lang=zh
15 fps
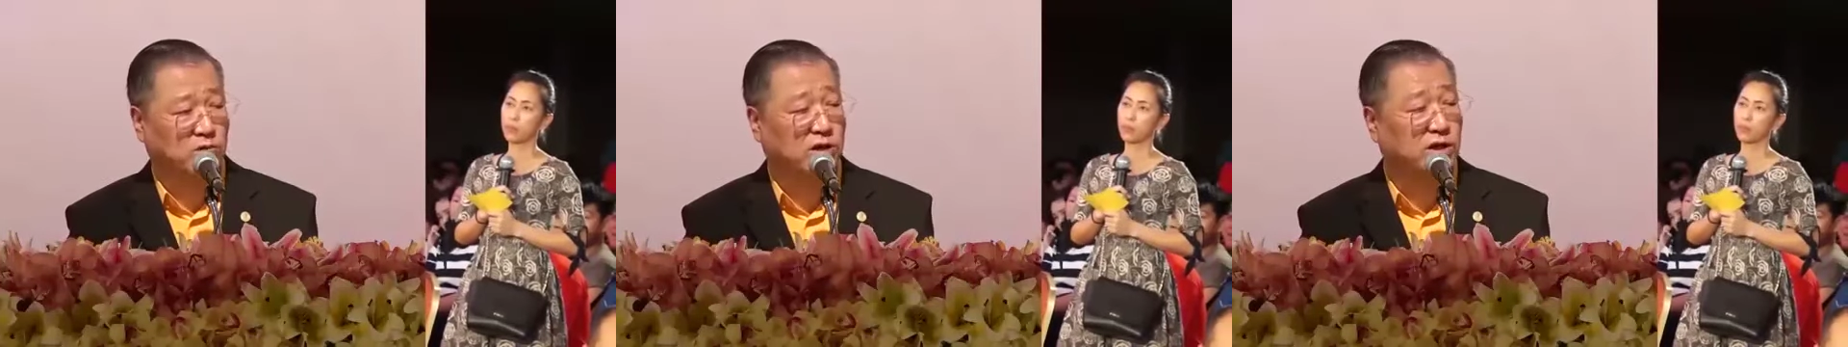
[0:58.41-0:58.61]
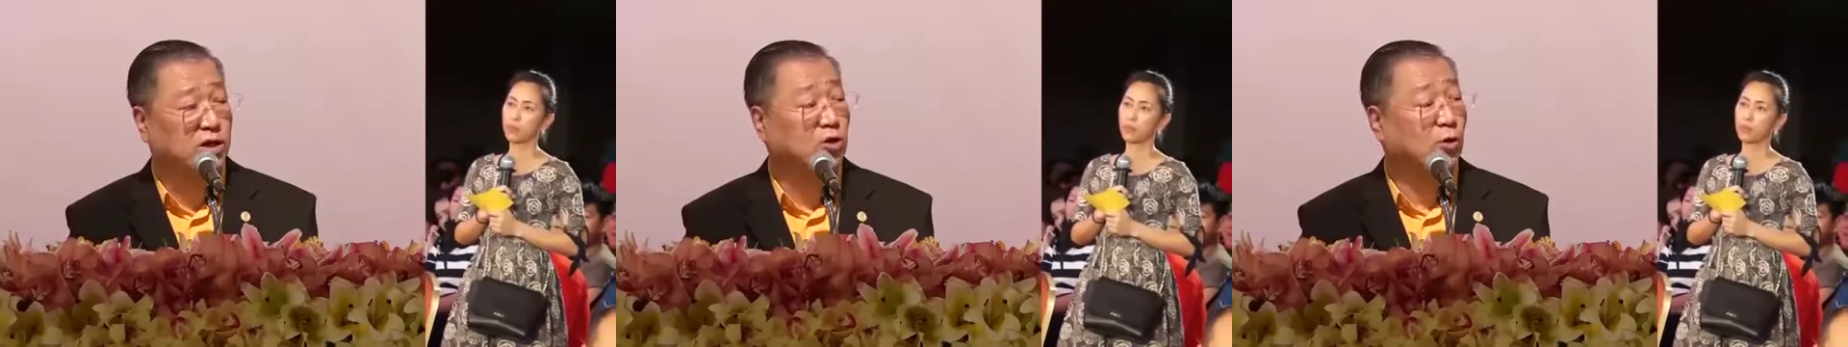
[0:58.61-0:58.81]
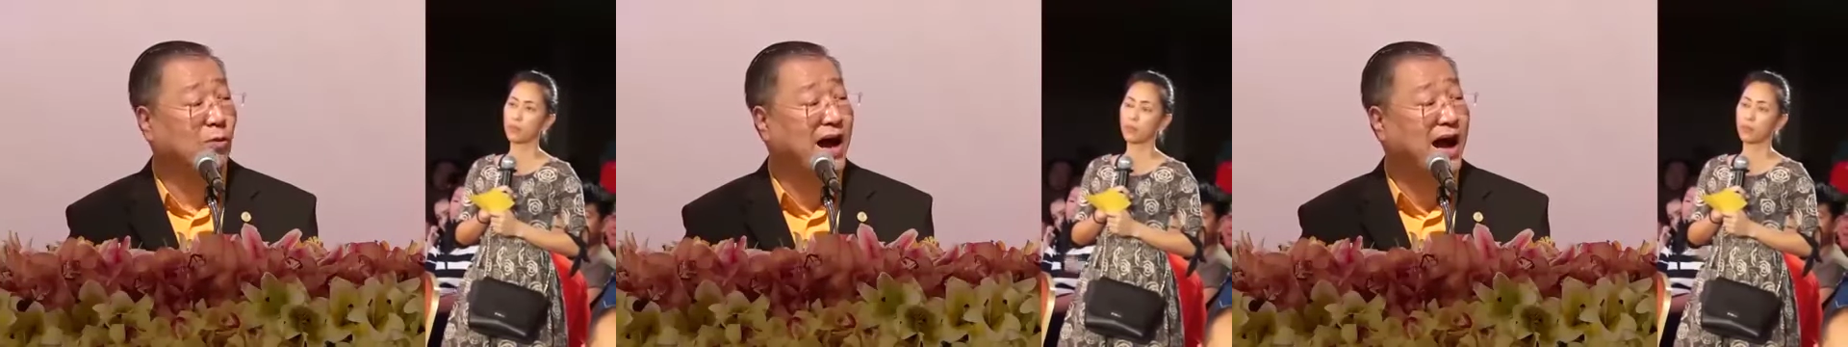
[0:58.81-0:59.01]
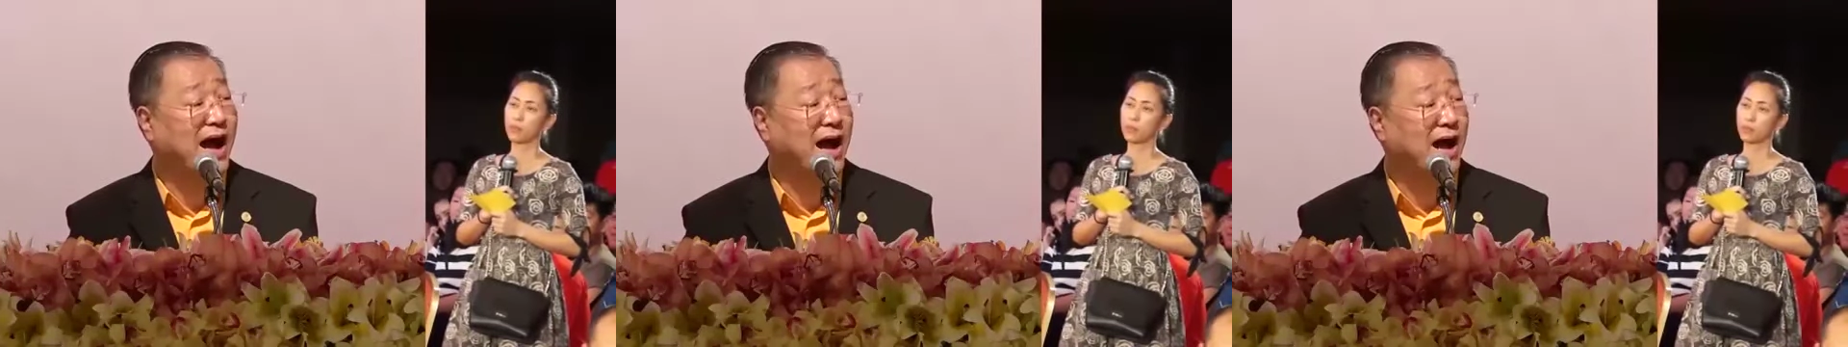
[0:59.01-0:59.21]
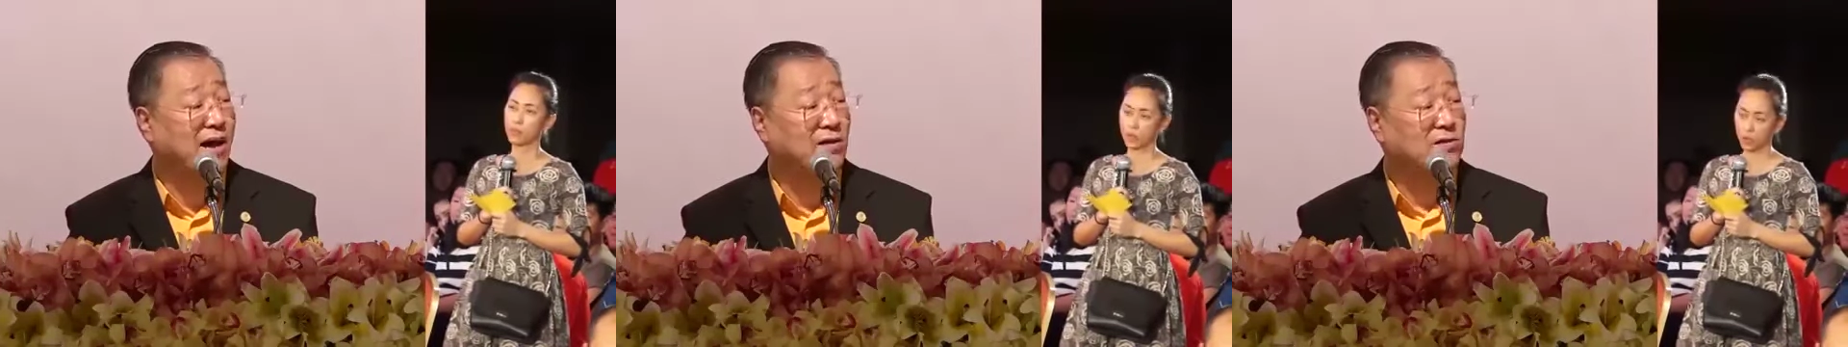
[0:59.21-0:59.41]
听得懂
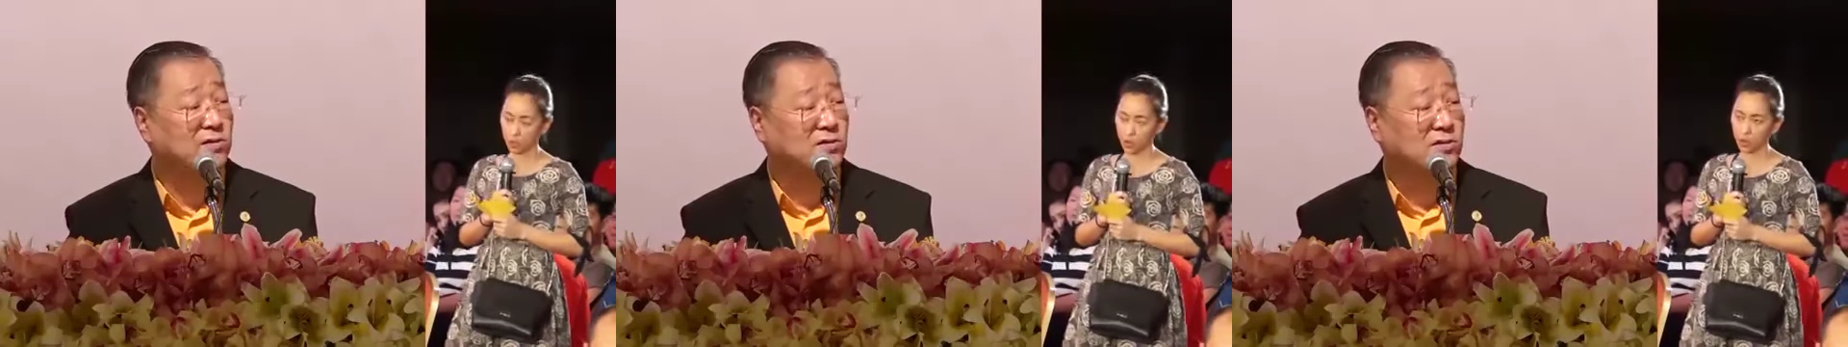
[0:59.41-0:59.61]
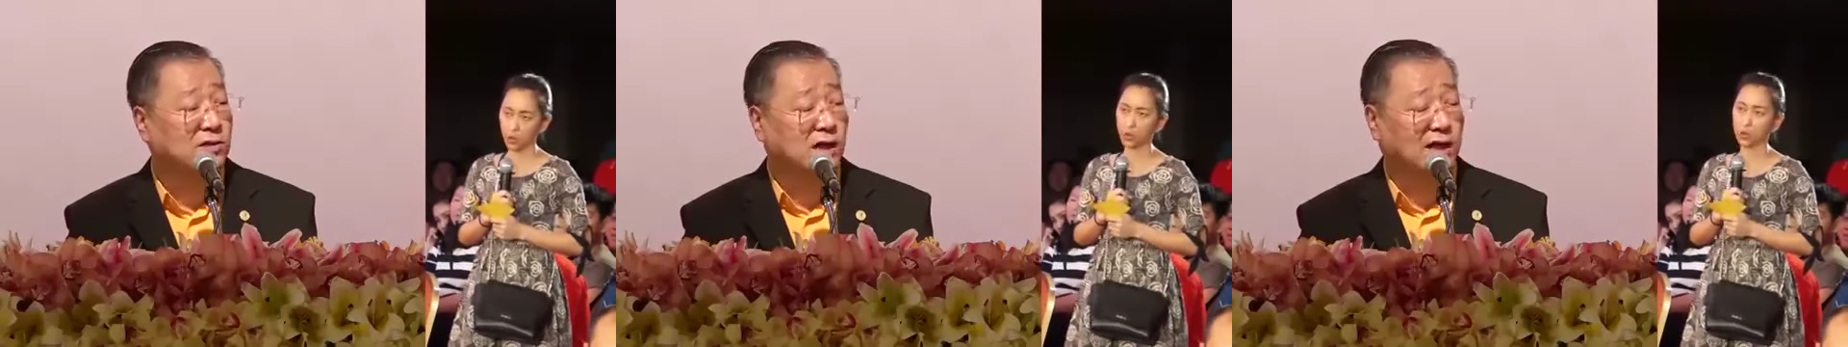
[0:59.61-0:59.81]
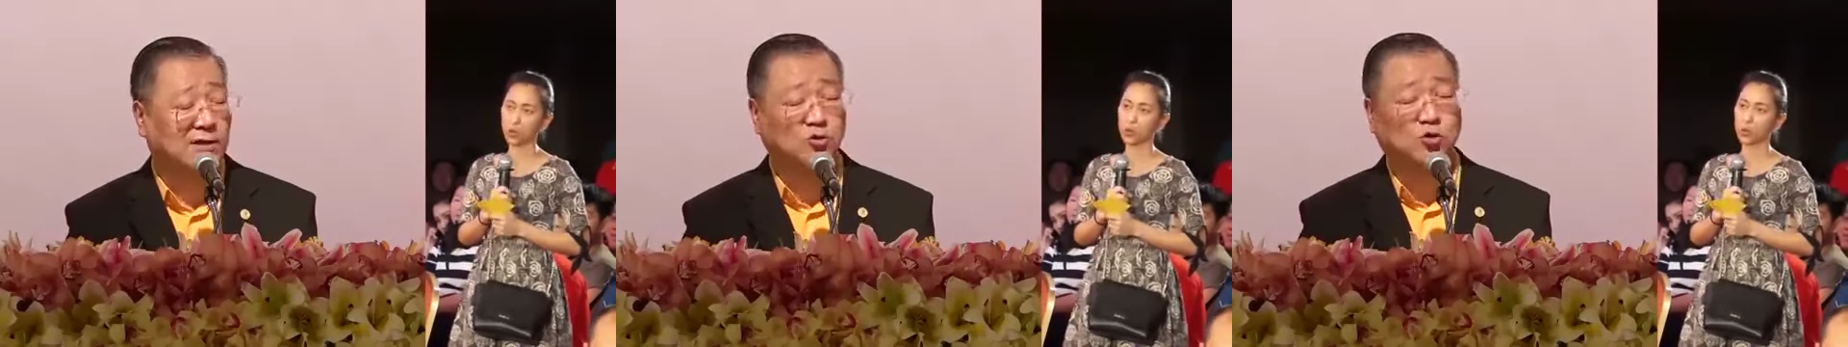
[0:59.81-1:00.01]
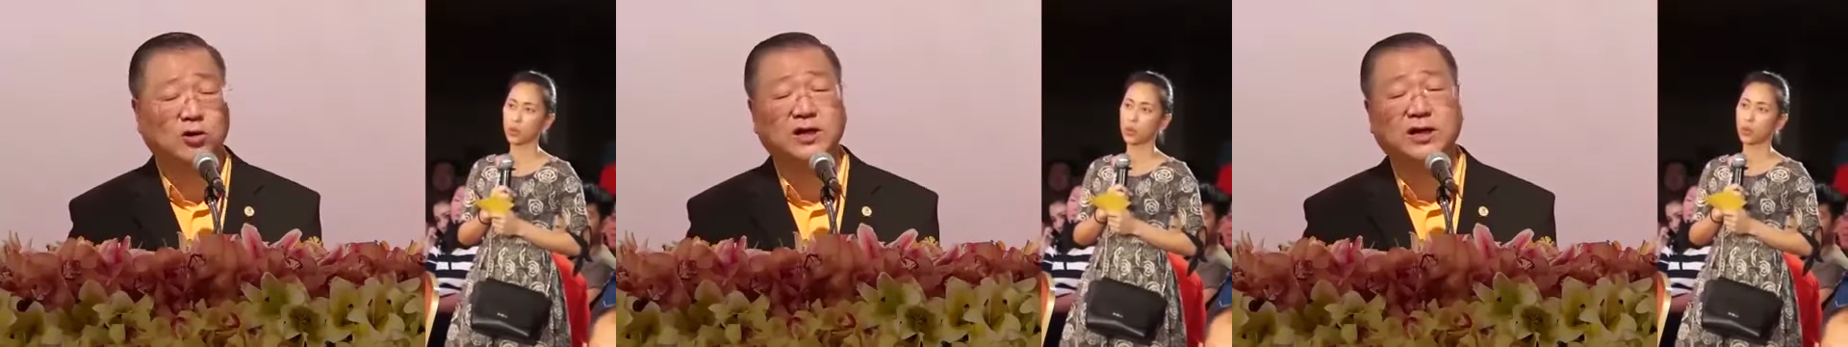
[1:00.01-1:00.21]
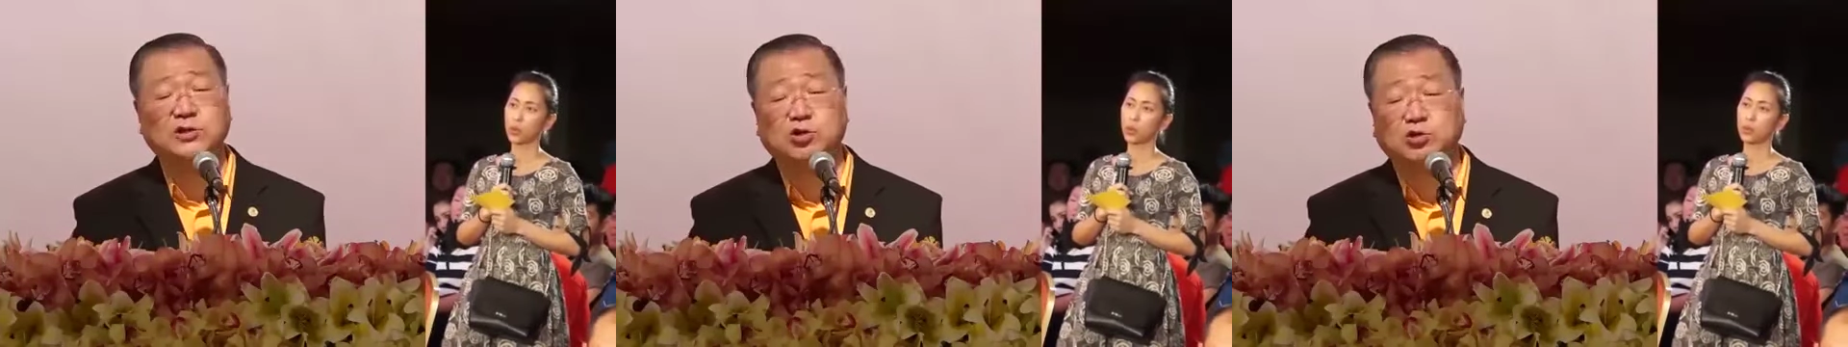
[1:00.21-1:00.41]
吗？懂。很
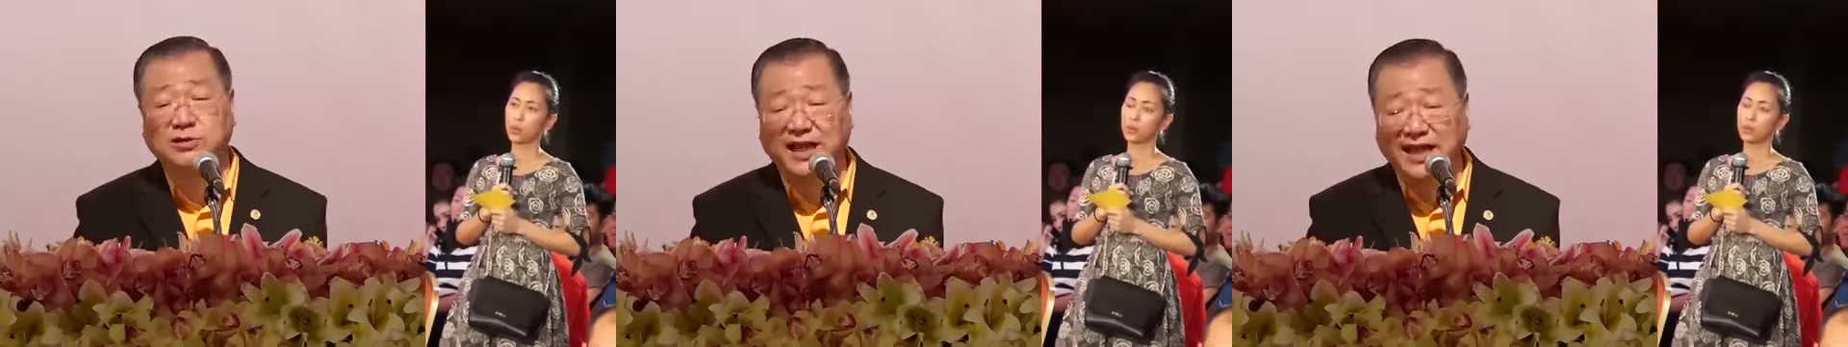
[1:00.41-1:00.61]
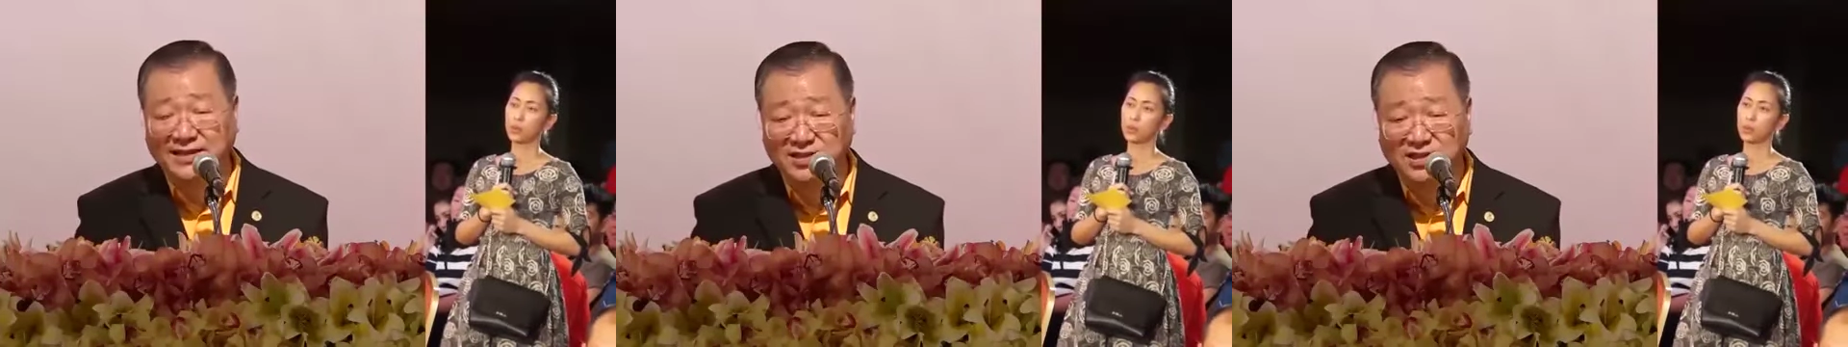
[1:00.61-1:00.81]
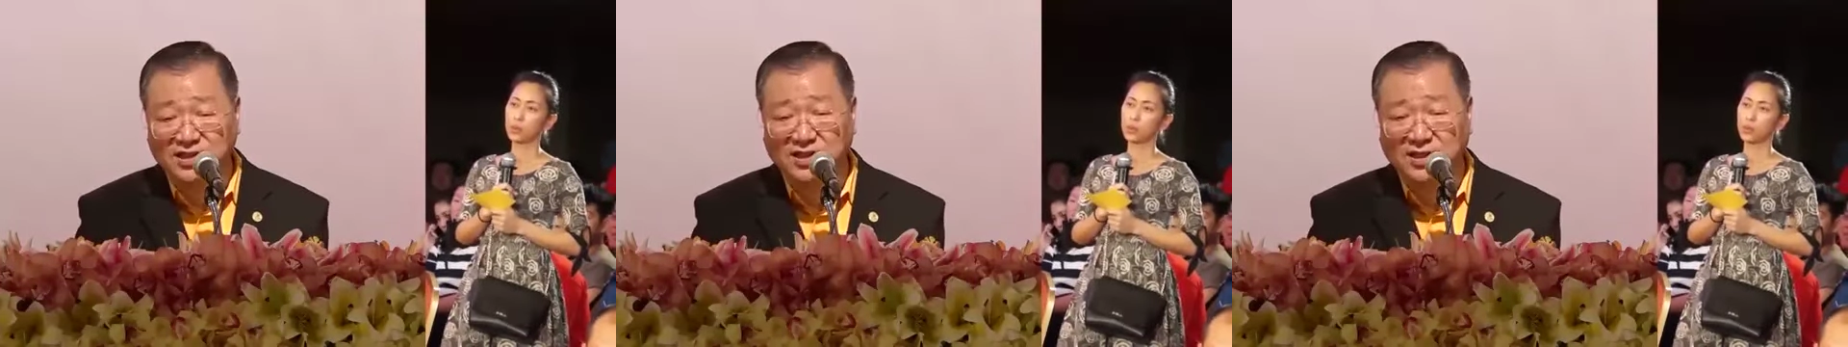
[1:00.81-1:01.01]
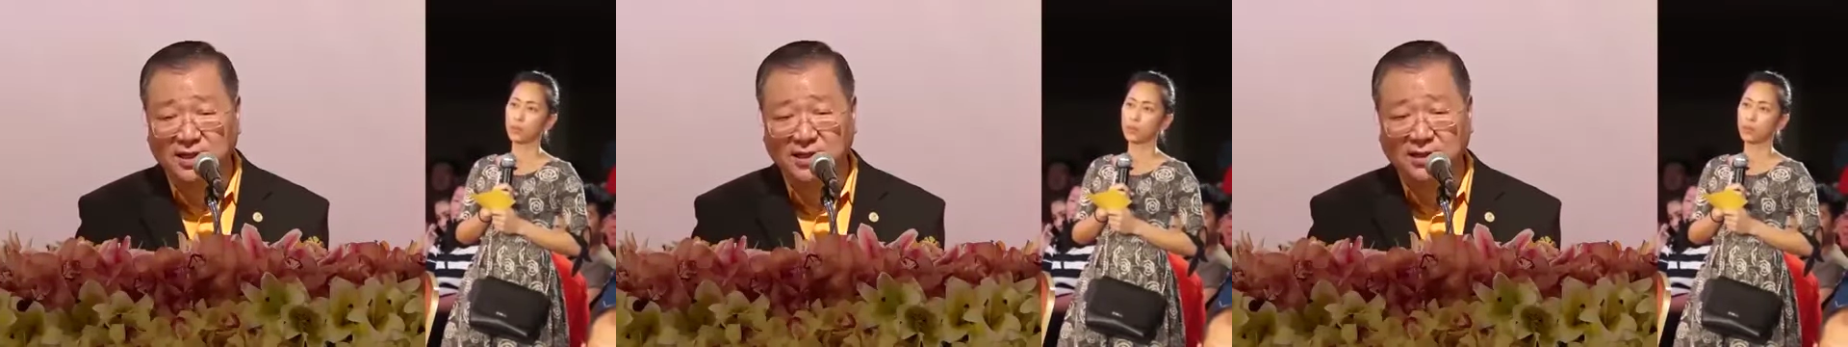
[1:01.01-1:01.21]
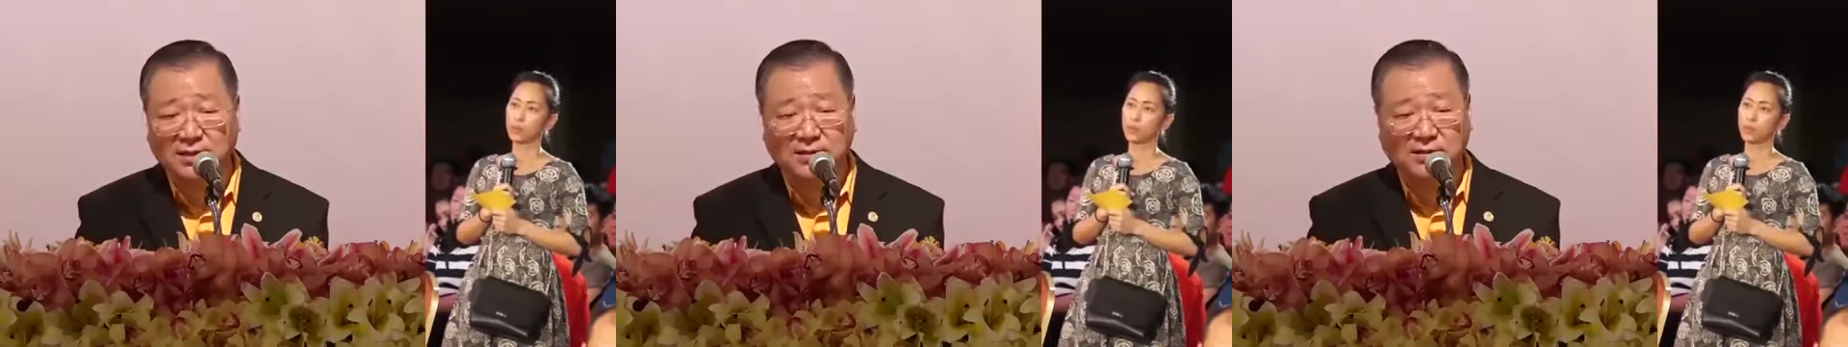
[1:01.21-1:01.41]
多人出点子，